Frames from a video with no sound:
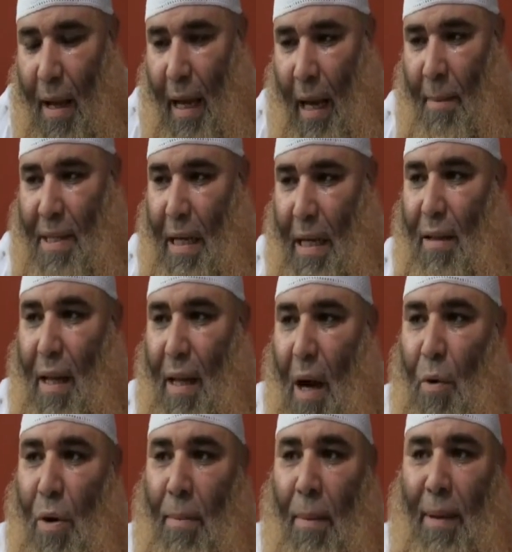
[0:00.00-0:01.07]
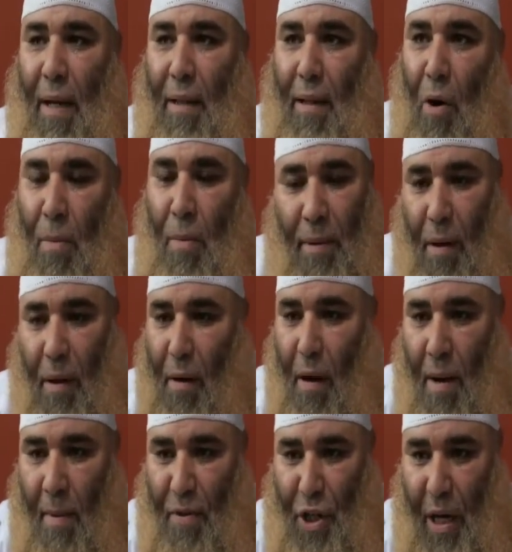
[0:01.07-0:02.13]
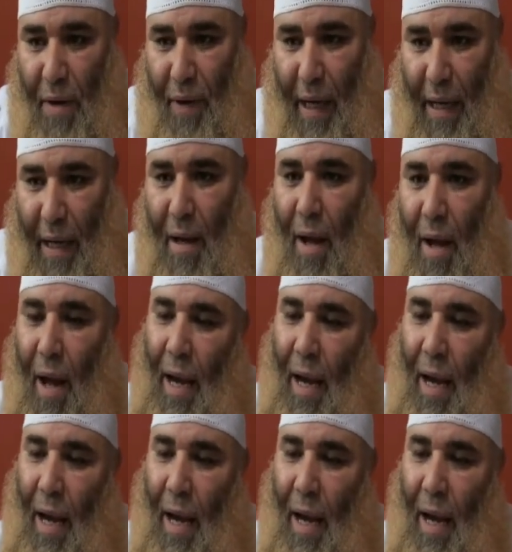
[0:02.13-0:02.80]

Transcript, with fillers: يعني مساله التعاون مبدا التعاون مبدا قائم ما فيش خلاف عليه